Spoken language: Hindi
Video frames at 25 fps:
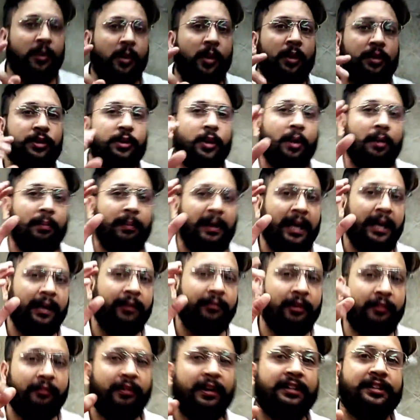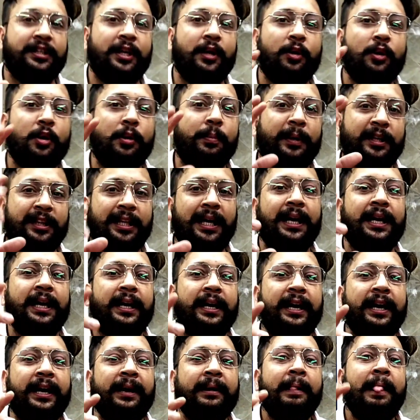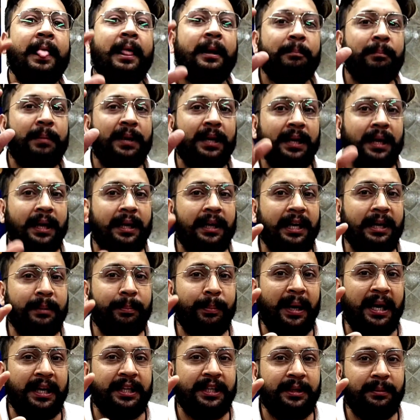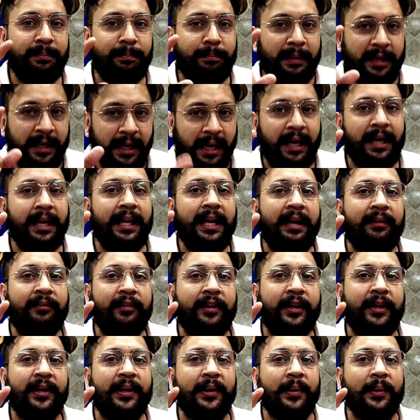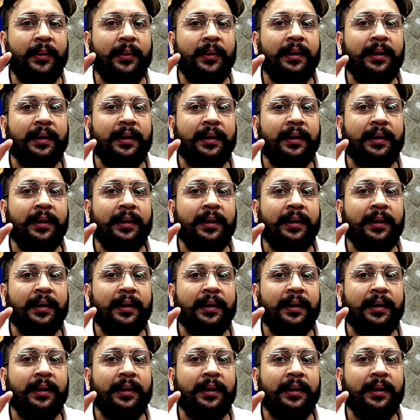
को जो हमारे व्यूवर्स है उनको पता लगे भी लक्की पाजी बना रहे हैं वीडियो